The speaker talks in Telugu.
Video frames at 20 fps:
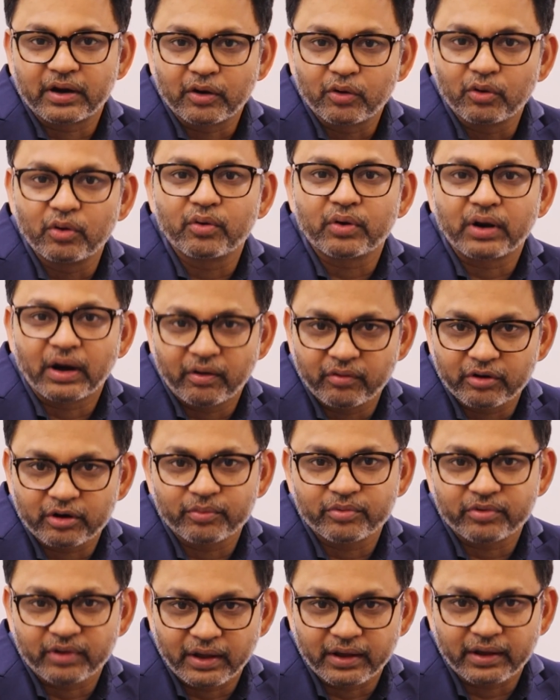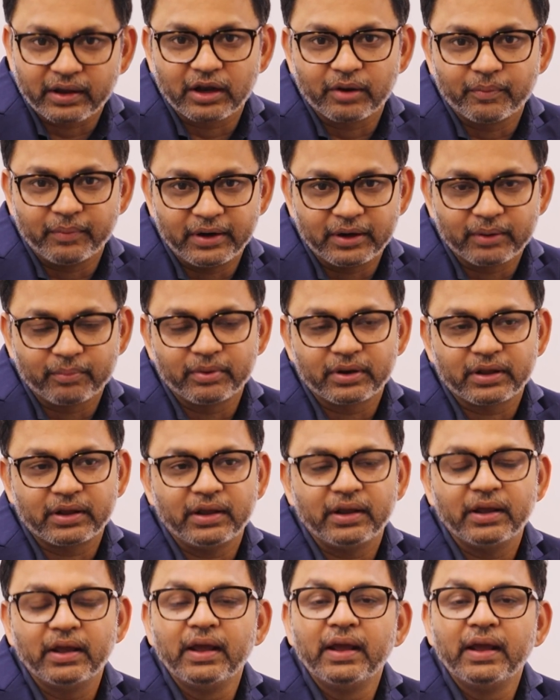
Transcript: రంగులు రావటం సాయంకాలం అయ్యేటప్పటికి